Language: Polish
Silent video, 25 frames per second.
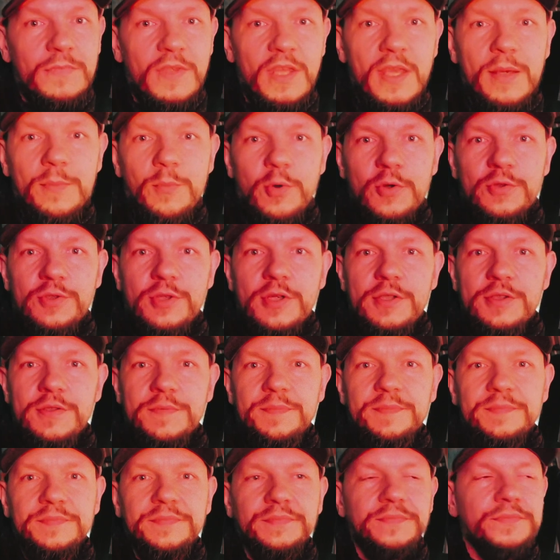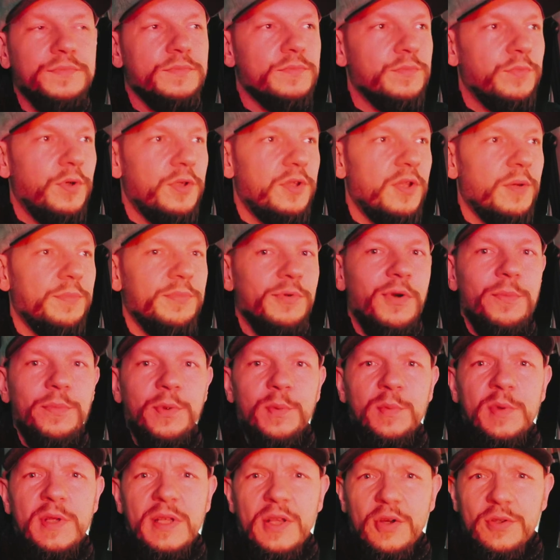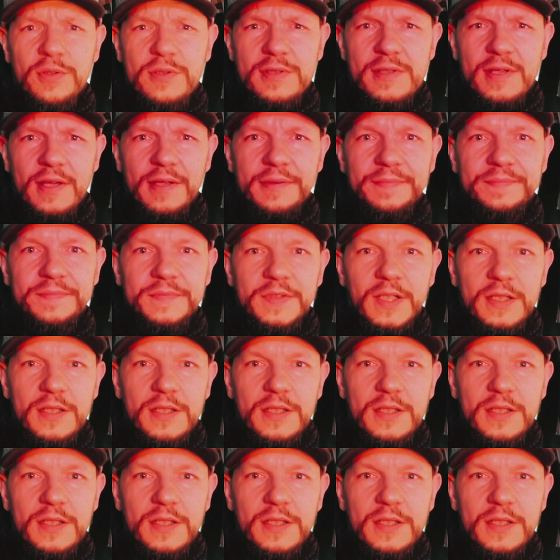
nie możesz, bo to byłoby mylące.